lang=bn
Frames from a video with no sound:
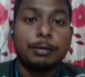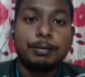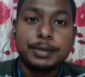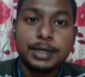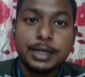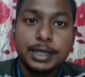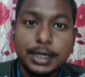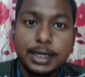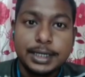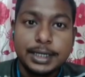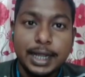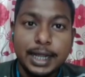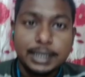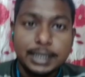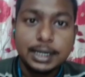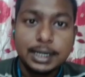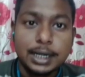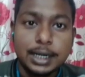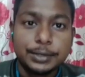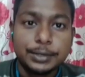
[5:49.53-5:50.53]
এই টপ টেন
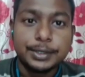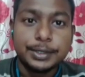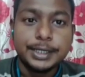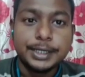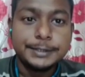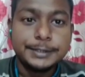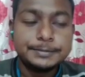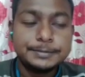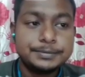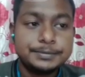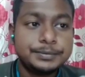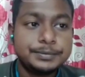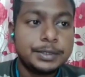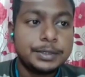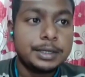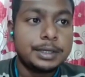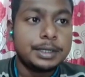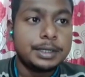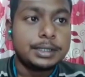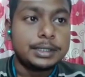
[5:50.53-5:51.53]
আনি একটা কারণে
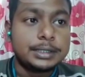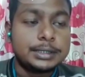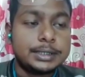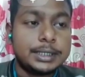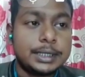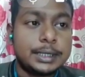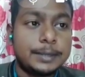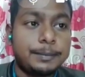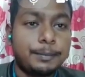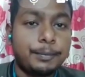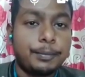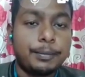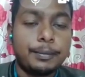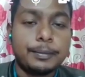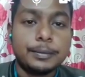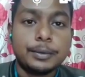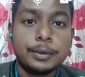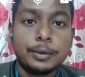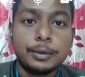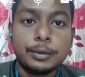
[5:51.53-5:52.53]
যে
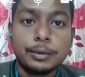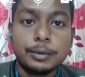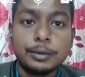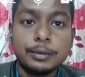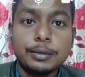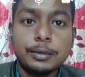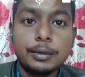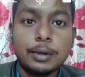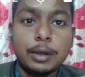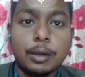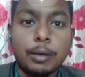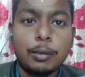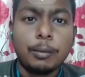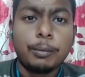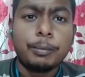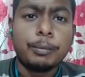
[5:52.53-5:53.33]
ধরুন